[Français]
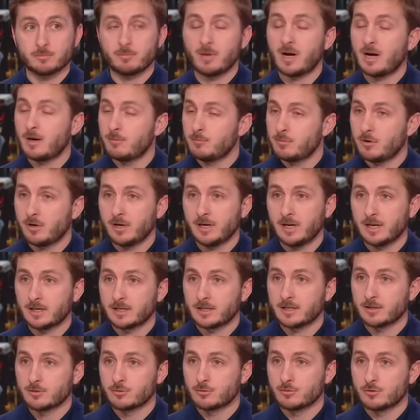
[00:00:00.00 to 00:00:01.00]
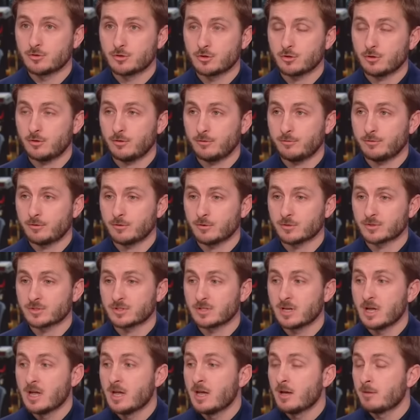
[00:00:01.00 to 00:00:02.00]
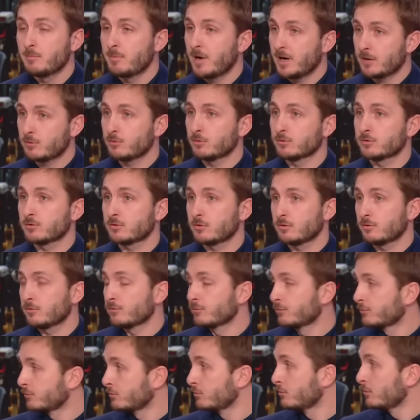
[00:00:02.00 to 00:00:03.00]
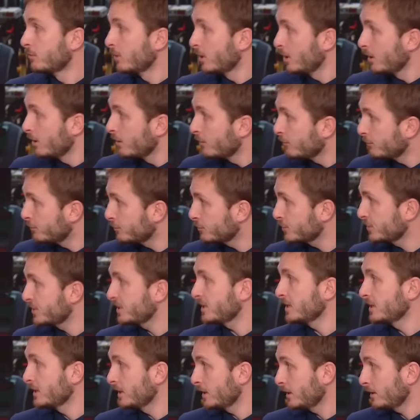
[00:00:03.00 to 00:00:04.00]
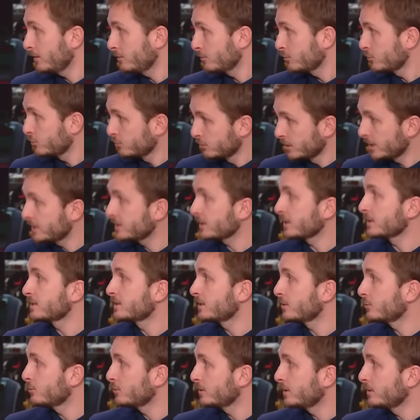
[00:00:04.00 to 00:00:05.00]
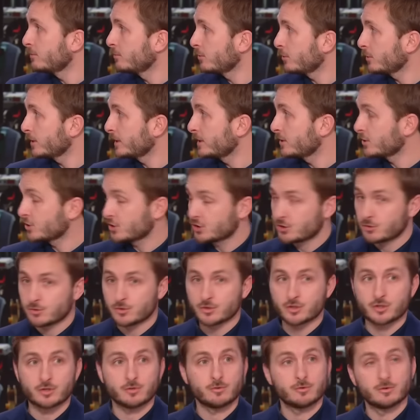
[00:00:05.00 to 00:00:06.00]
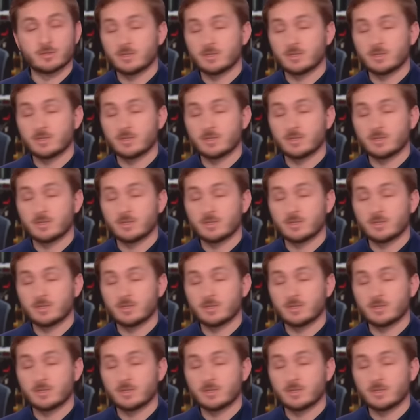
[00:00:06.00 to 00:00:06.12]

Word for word: par rapport à l'agriculture en France. Par contre, vous, vous signez tous les traités de libre-échange au